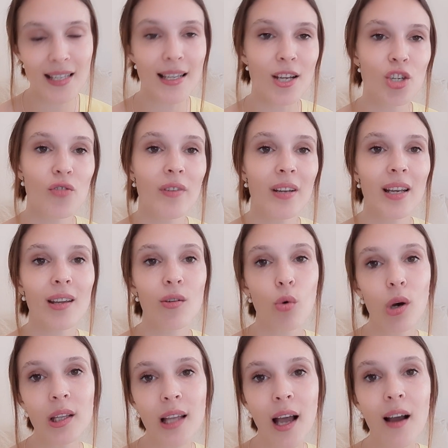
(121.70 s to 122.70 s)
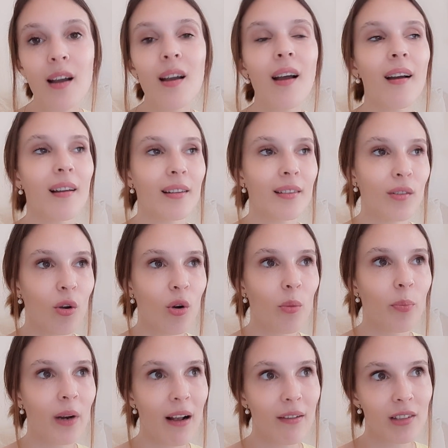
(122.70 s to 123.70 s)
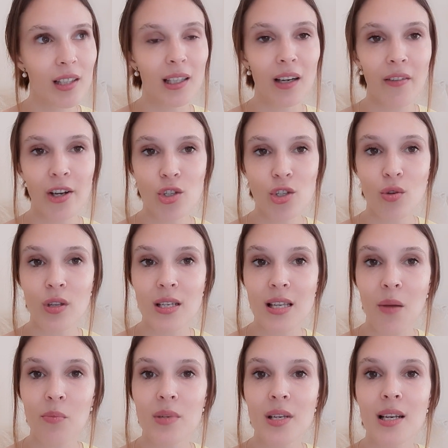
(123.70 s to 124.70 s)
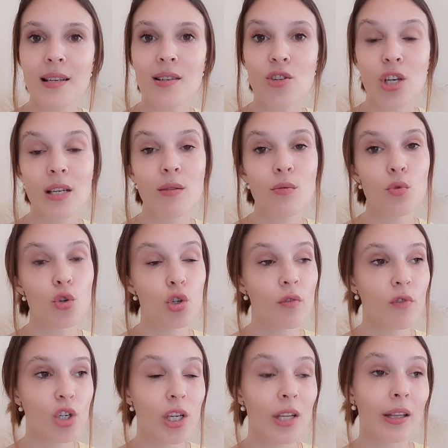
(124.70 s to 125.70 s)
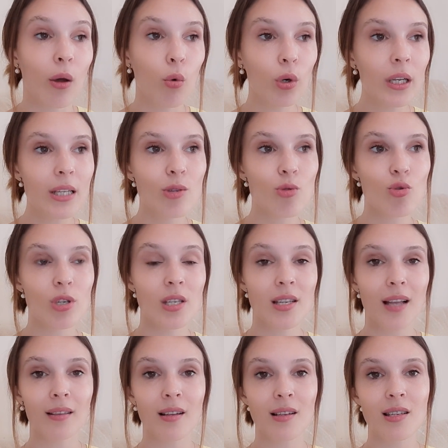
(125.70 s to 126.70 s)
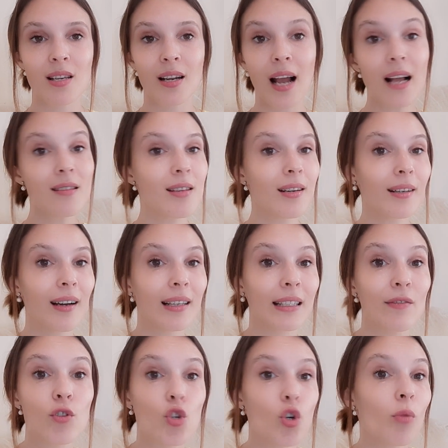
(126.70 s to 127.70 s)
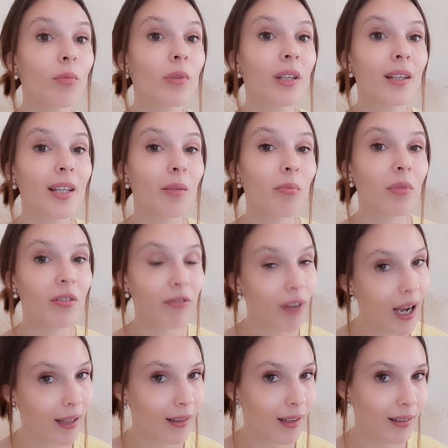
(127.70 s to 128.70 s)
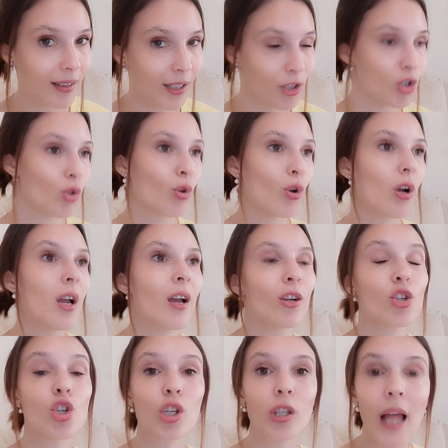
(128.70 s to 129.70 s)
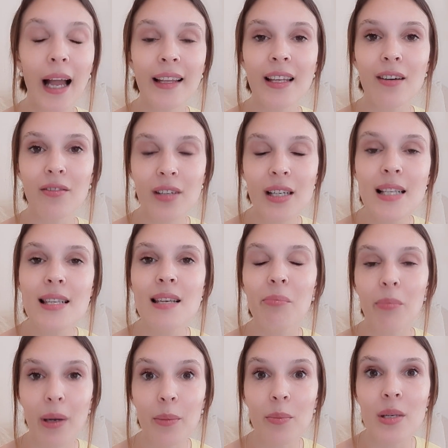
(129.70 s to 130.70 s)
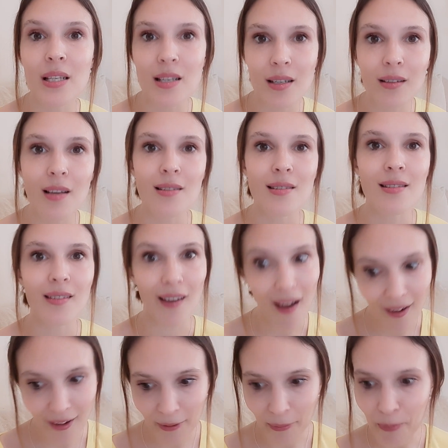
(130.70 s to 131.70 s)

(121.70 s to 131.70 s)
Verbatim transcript: из нашего региона – но правда такова, что на самом деле сейчас люди уже вышли на улицу и сидят на террасах, как ни в чем не бывало. Так что желание выйти победило страх.